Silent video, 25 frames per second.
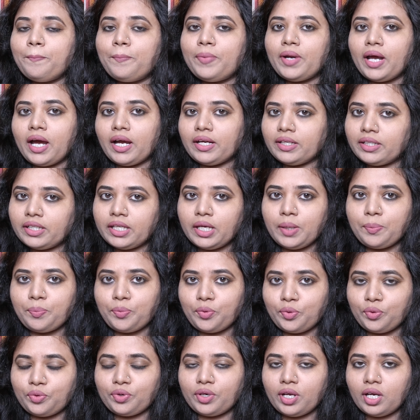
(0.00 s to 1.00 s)
ब्रांड के
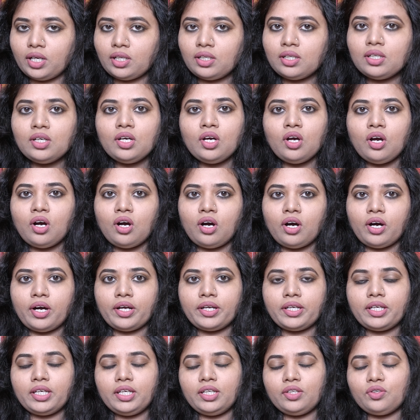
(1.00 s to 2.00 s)
प्रोडक्ट
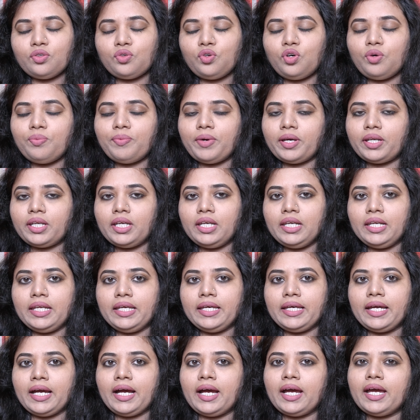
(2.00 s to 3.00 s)
और इनको मैंने
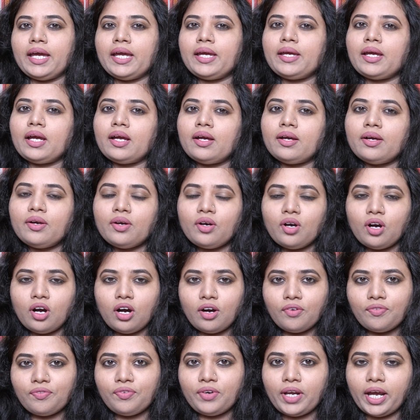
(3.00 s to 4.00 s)
लिया है
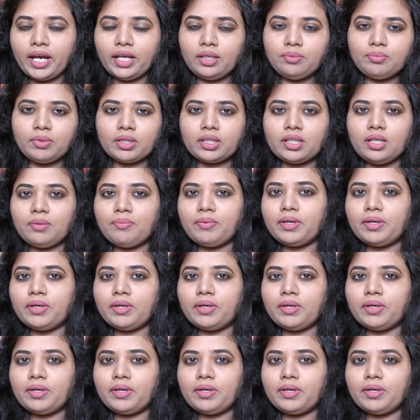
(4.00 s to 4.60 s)
ऑफलाइन मतलब